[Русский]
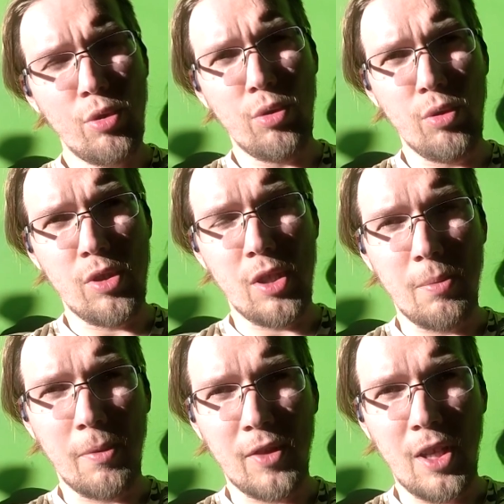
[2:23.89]
то есть это
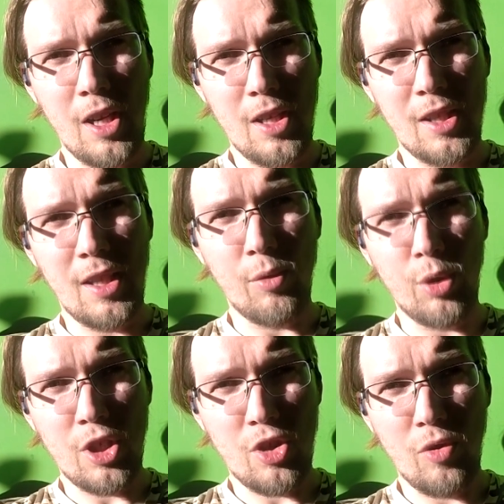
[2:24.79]
повторение того
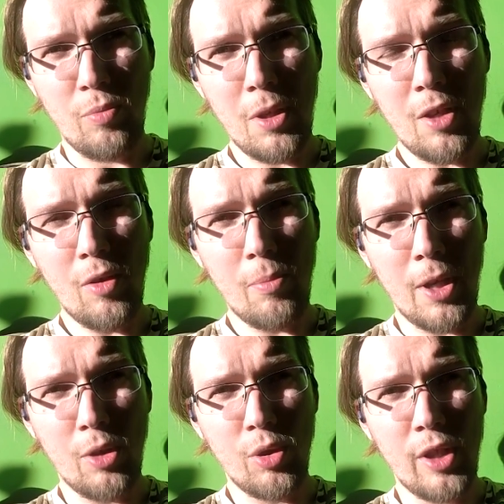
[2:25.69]
нашего первого
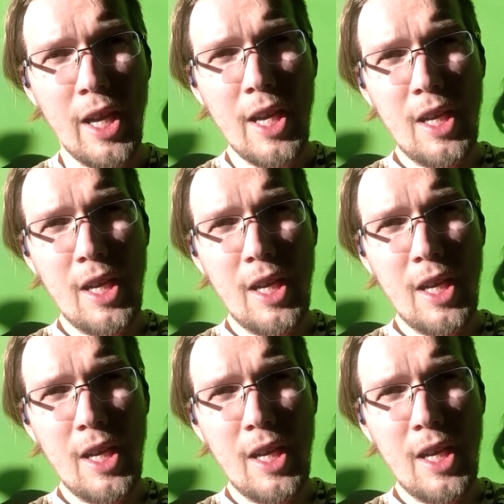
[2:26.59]
похода.